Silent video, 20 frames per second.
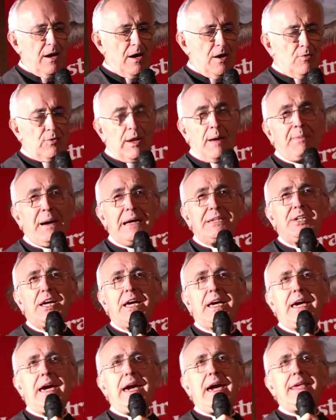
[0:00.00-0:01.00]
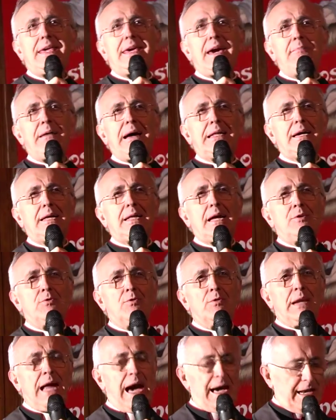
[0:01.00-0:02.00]
Una pace che è chiamata ad
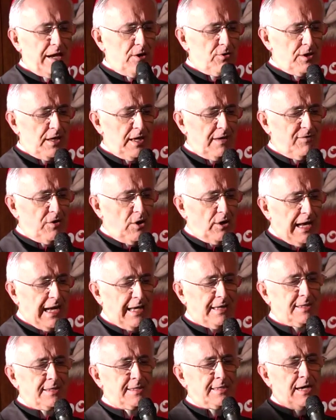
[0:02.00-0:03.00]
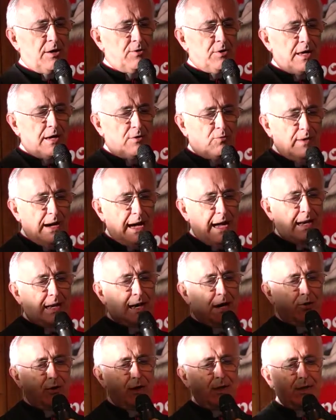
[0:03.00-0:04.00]
annullare ogni violenza, ogni
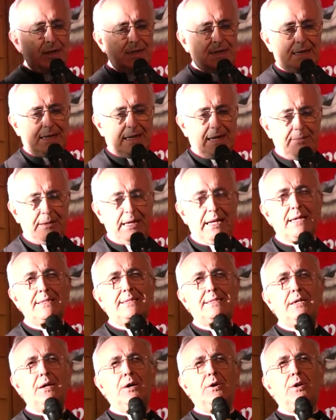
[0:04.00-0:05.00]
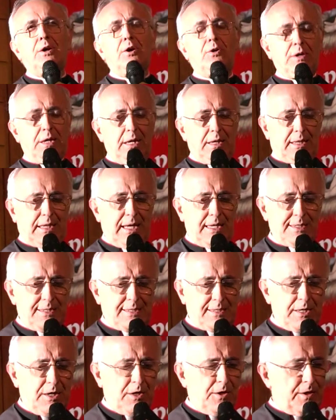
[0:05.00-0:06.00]
guerra, ogni discriminazione, ogni
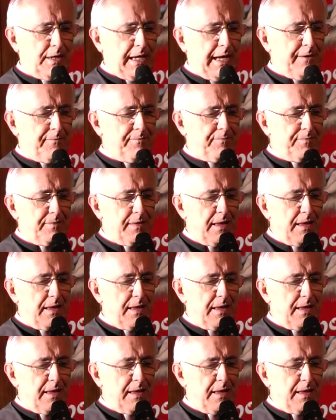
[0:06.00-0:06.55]
tensione.